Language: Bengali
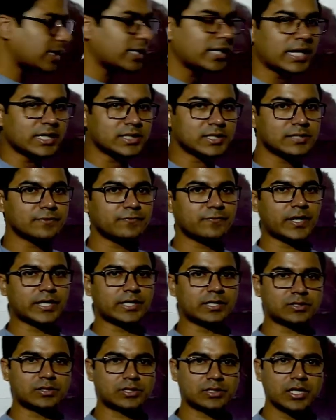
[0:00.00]
থেকে আসছে
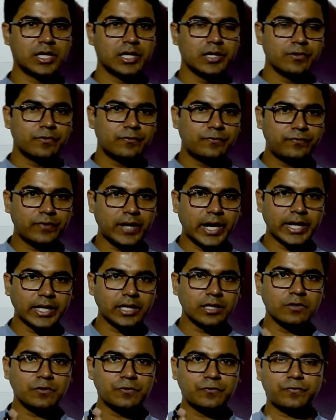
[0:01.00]
ফাইনেস্ট
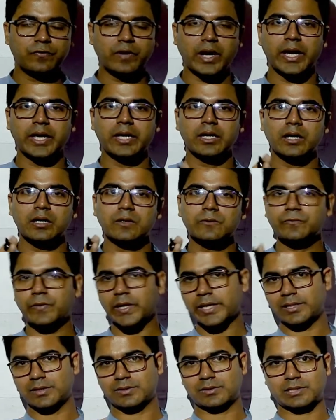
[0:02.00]
ফাইন ফাইনার
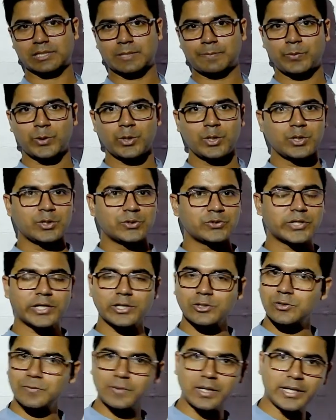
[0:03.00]
ফাইনেস্ট সো
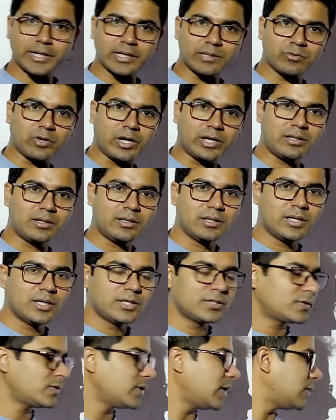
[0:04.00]
এটা সুপারলেটিভ ওয়ার্ড
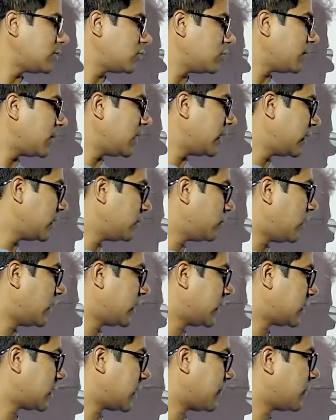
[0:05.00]
সো এই সুপারলেটিভ
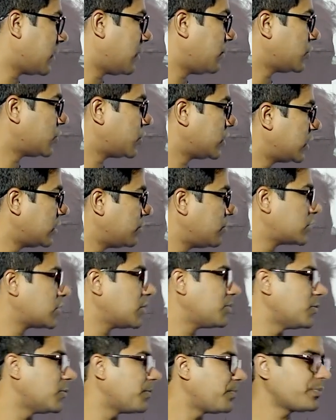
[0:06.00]
ওয়ার্ডের সামনে অবশ্যই কী
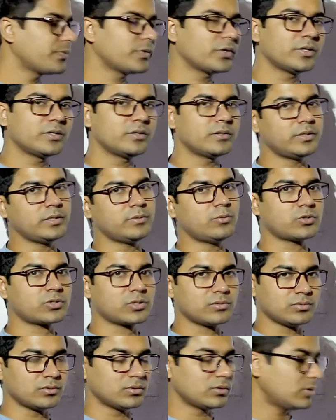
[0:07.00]
বসাবো দি
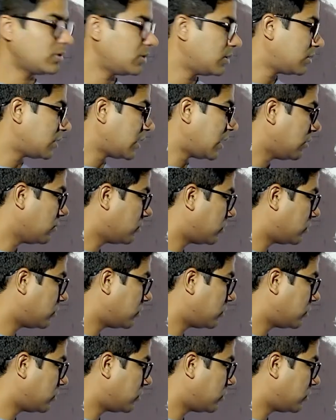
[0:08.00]
বসাবো তাহলে